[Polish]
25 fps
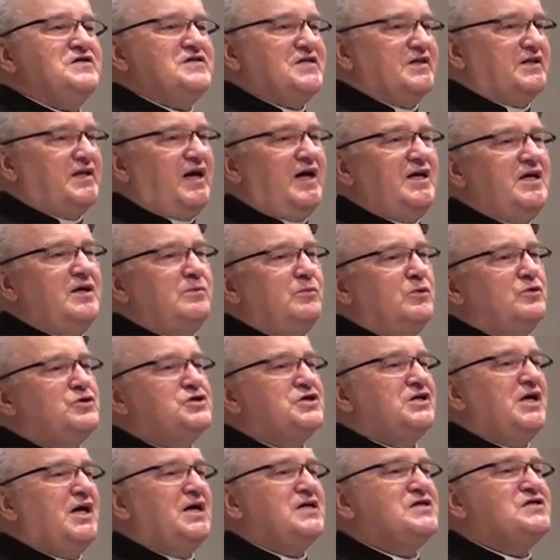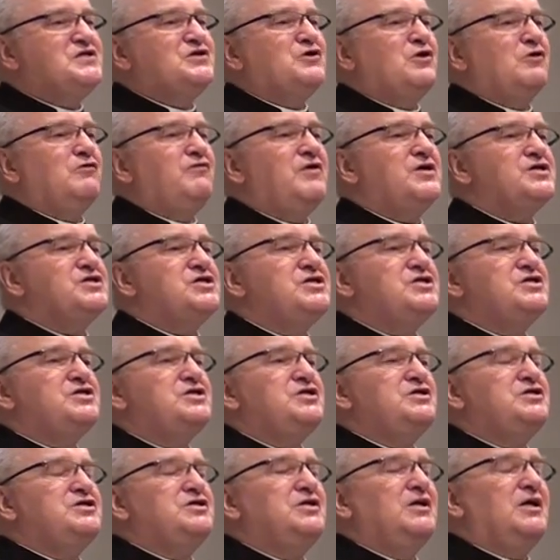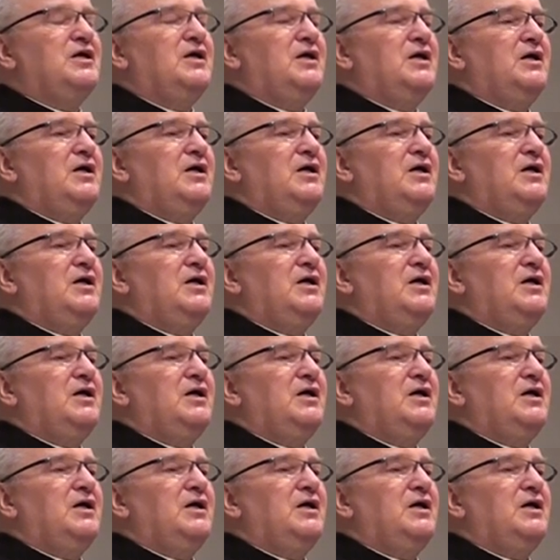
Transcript: Zadaniem ucznia jest towarzyszyć